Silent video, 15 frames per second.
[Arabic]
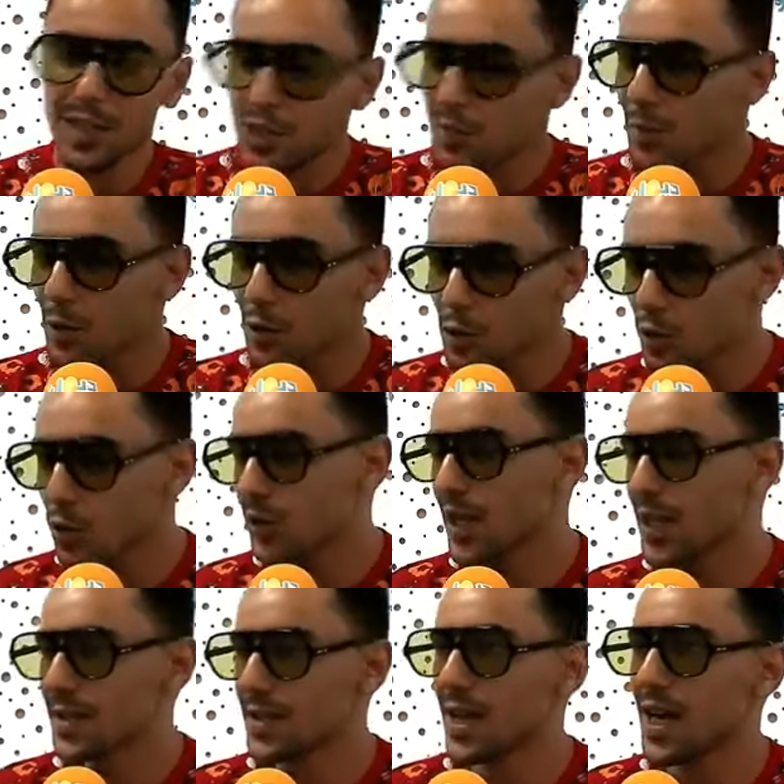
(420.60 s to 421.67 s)
موجود على
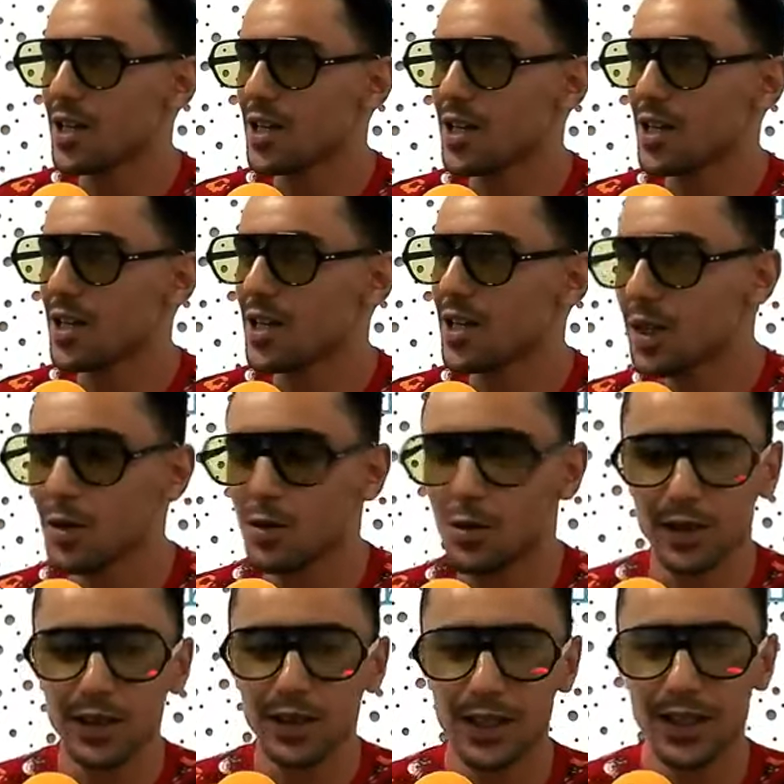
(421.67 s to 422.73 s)
الساحه جمله
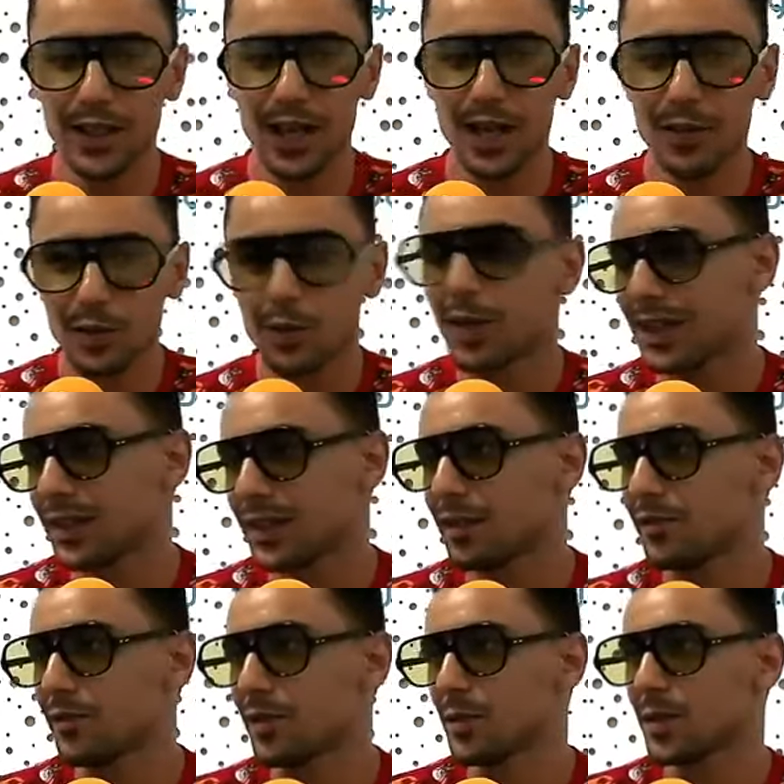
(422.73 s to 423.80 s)
ونديري عبد بطل
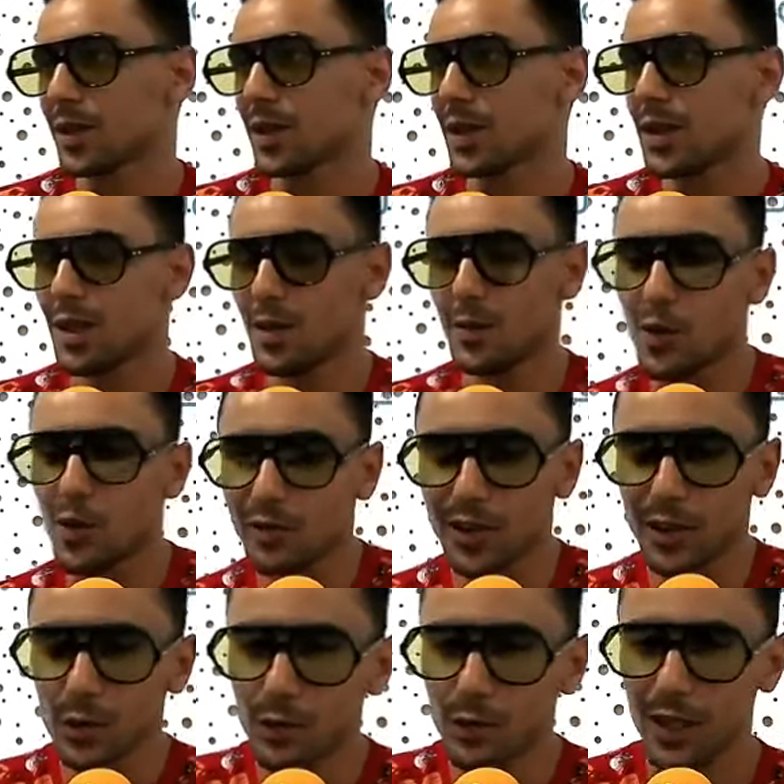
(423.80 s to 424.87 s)
فهمت نو فري
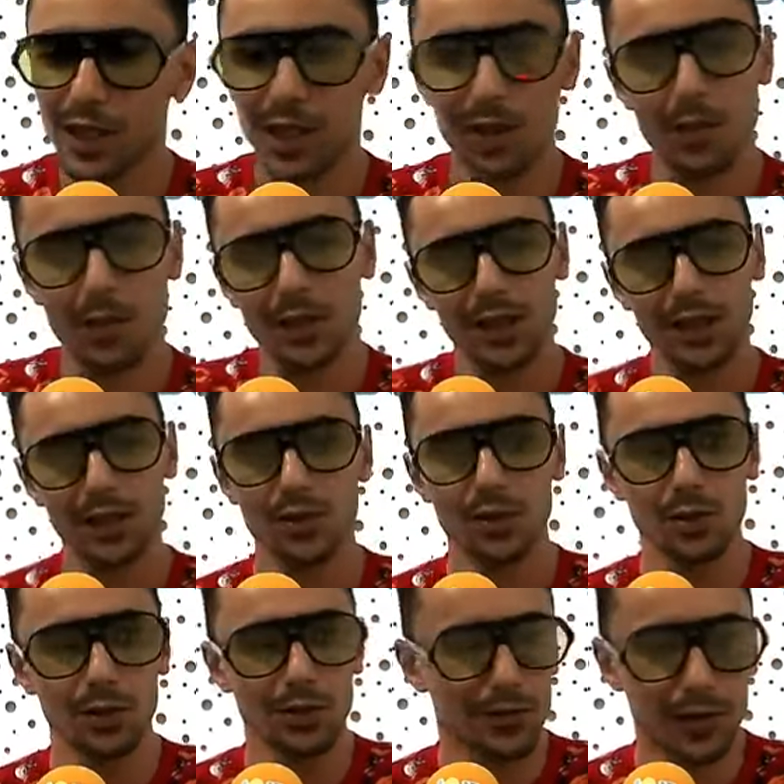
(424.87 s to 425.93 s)
دو فري انا ما بطلتش
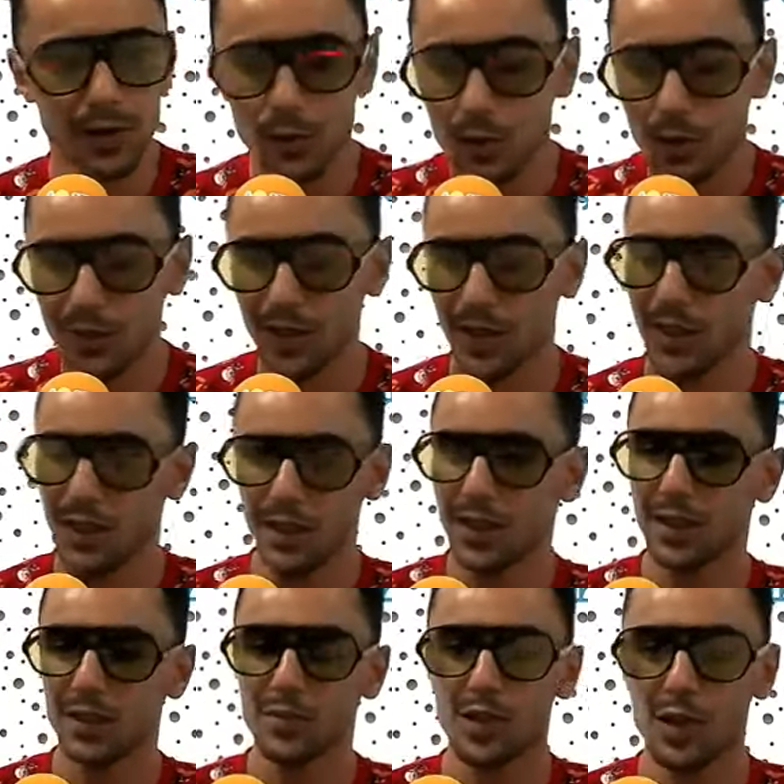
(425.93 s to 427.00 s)
كنت في الكوان تاعي يعني
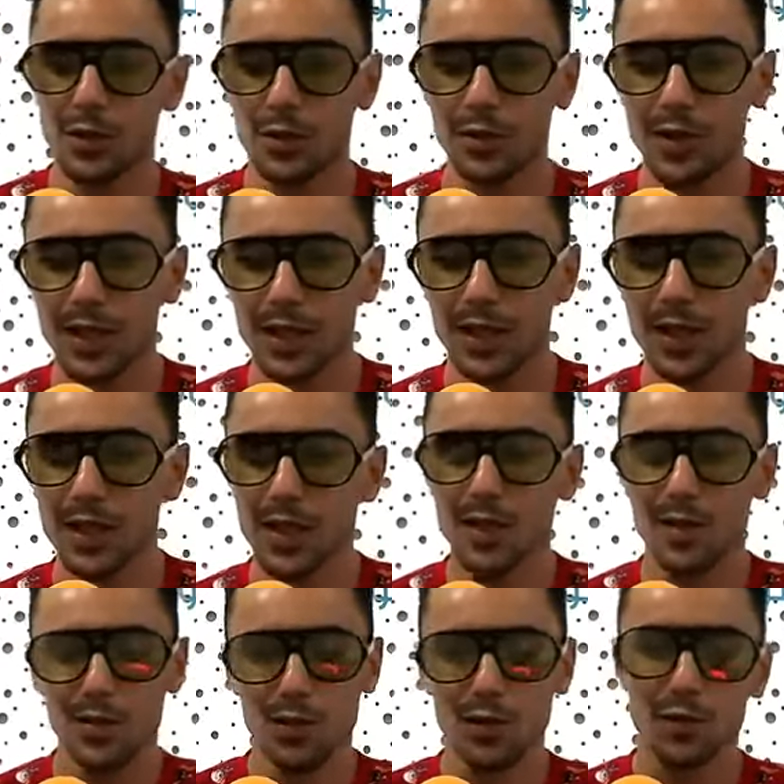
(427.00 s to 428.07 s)
نكتب جوي بي
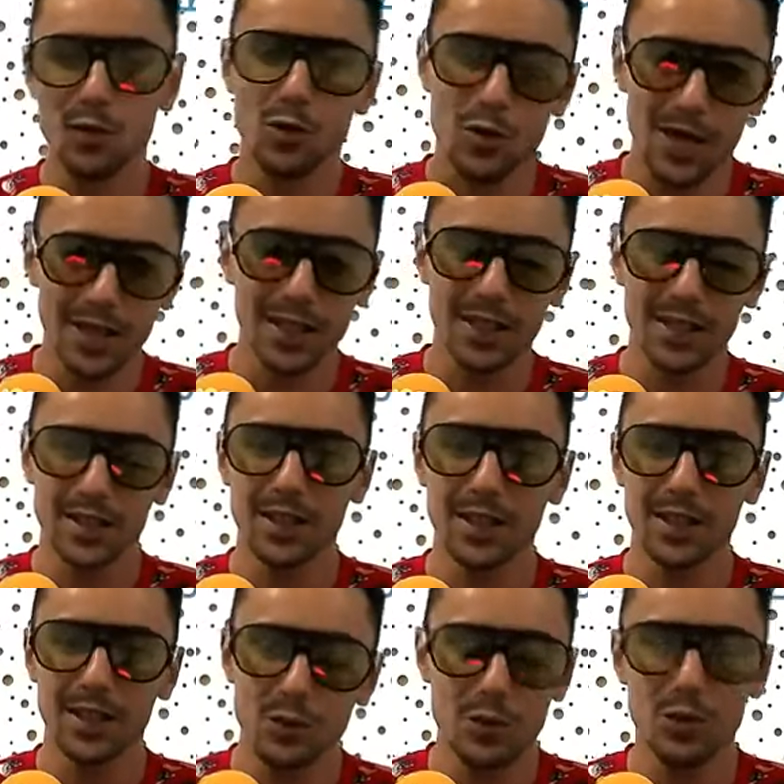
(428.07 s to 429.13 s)
سوف كو وقت الدنيا
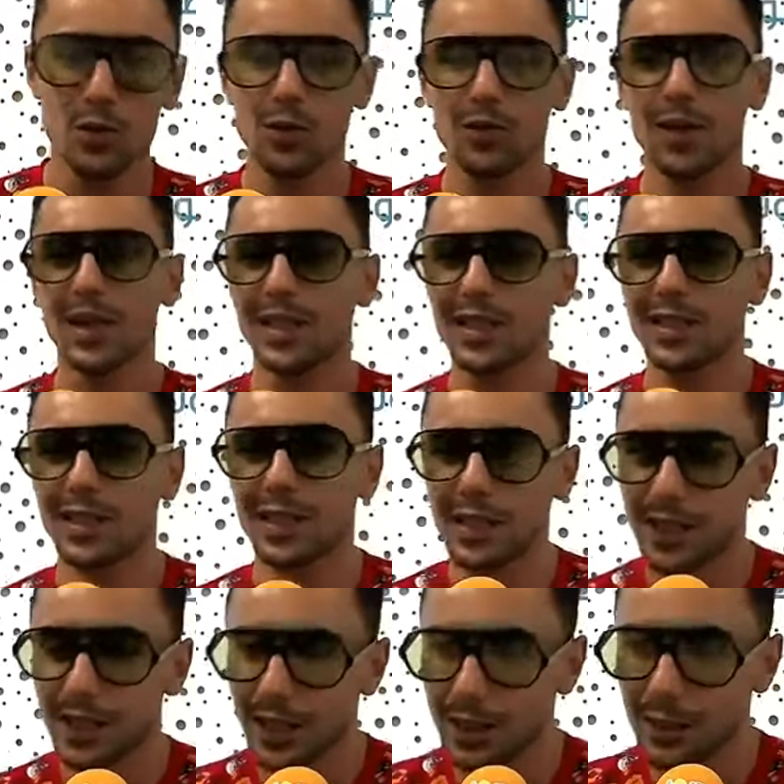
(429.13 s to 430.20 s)
وظروف خلتني اللي
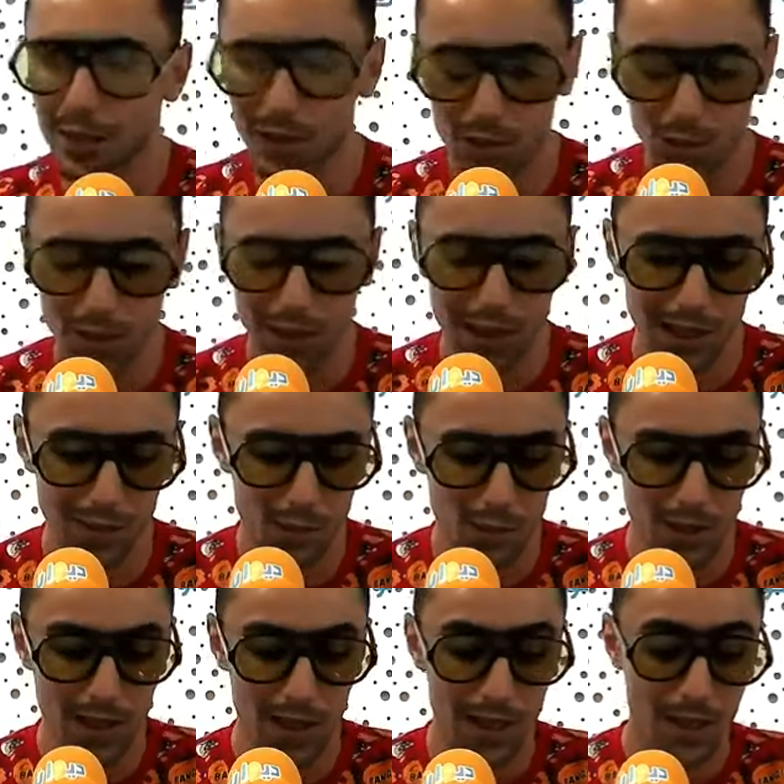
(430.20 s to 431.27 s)
انا نبعد شويه على
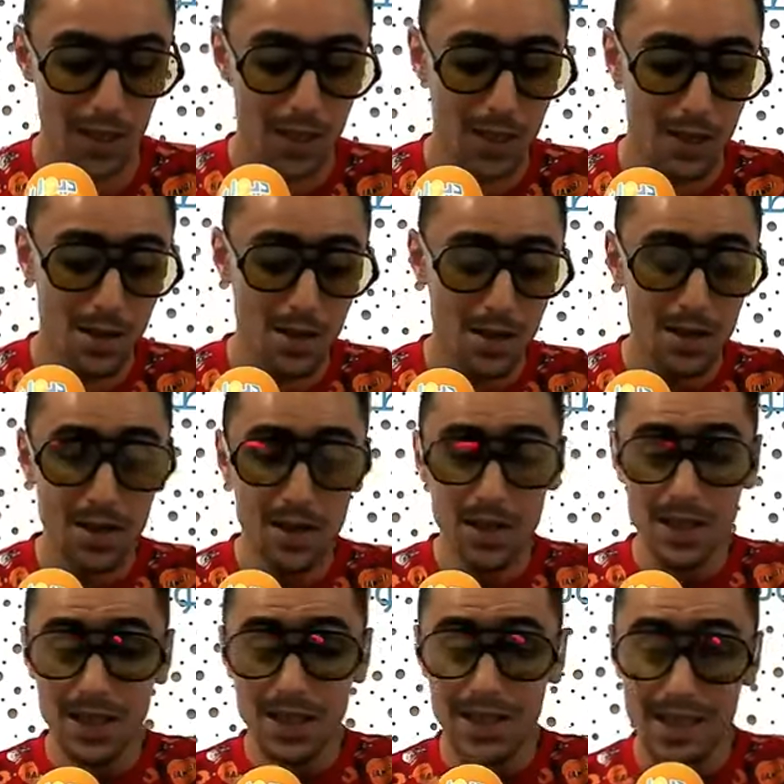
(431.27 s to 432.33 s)
الموزيك
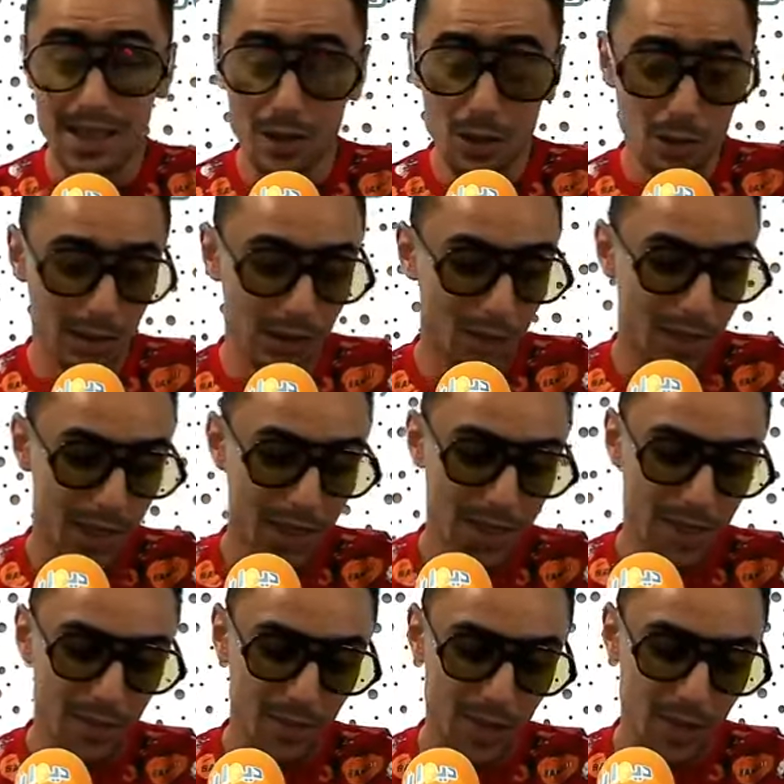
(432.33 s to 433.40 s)
سينو
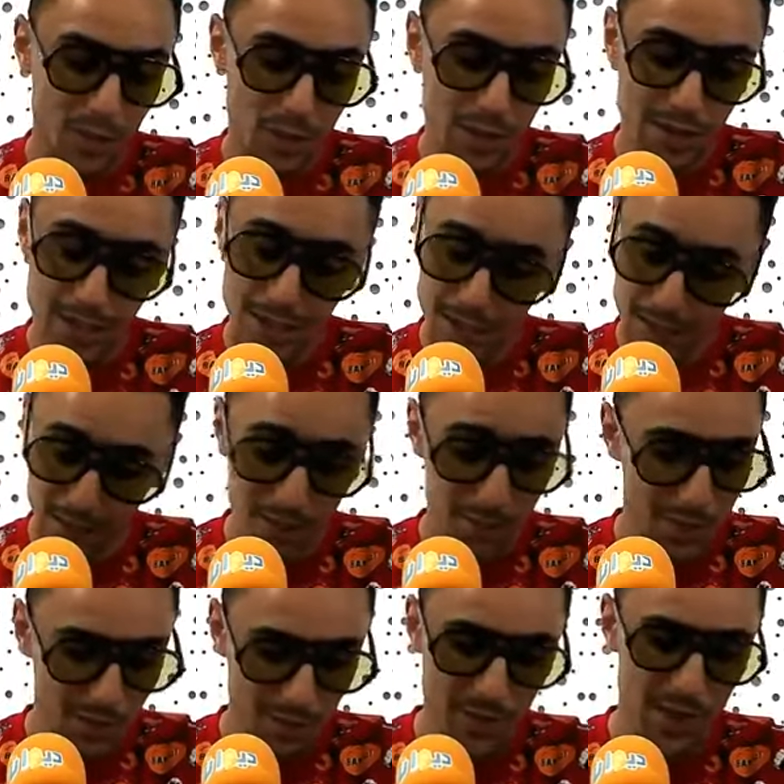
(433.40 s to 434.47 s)
الطبيعيه نتاع بولي سي كليب
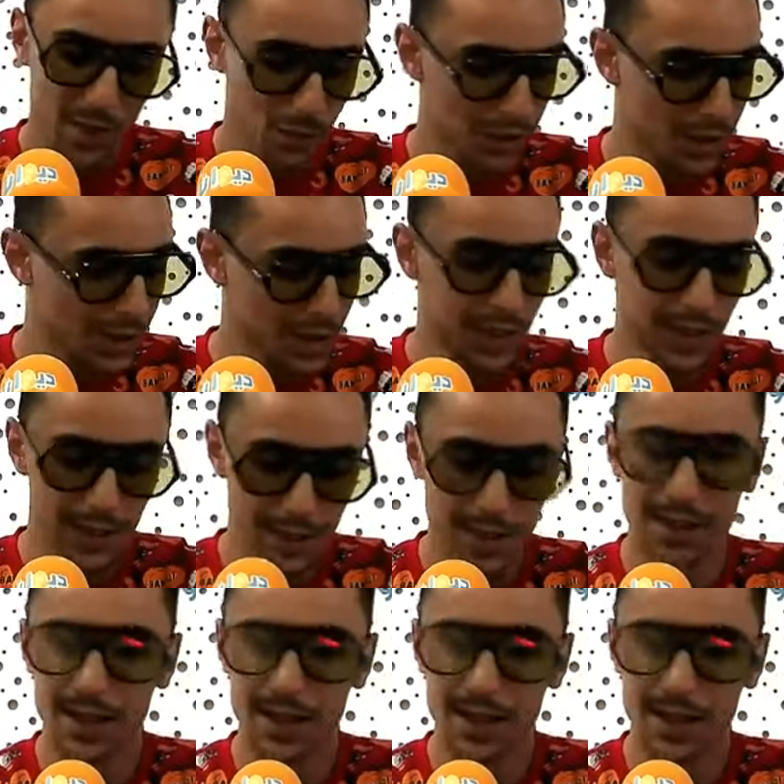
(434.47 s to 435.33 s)
سي فري وي اللي زاد